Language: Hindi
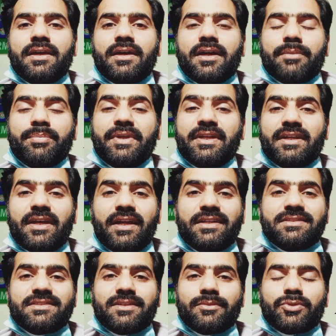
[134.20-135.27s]
अपनी डाइट
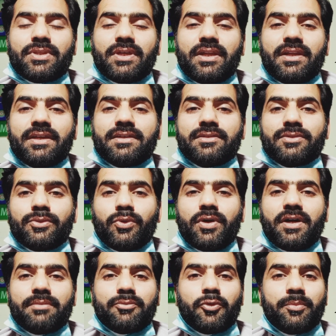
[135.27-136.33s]
से मुतलिक तो
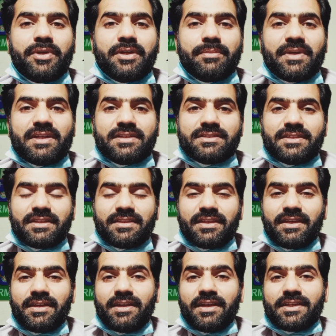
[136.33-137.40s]
आप कमेंट में कर सकते
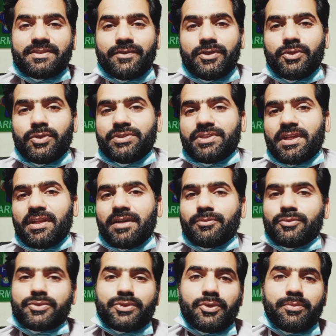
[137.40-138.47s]
हैं नेक्स्ट वीडियो इंशाल्लाह हम
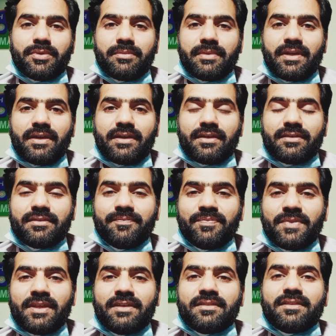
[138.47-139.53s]
उसके ऊपर बनाएंगे
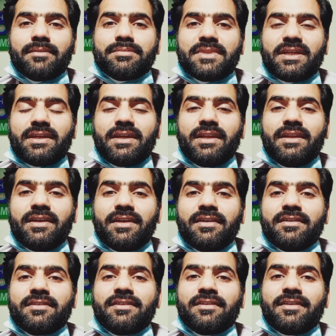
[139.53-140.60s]
तब तक के लिए
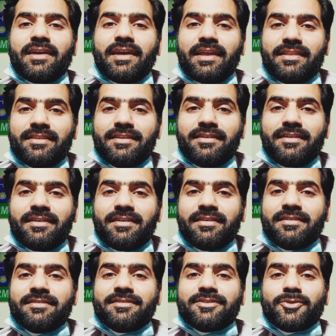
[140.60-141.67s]
हेल्दी रहें
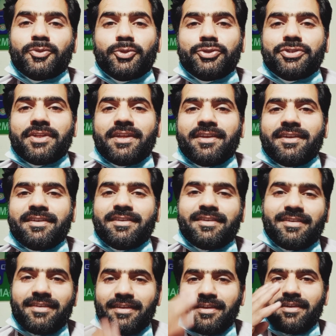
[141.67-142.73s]
खुश रहें
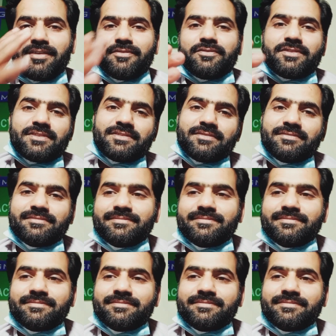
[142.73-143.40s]
अल्लाह हाफ़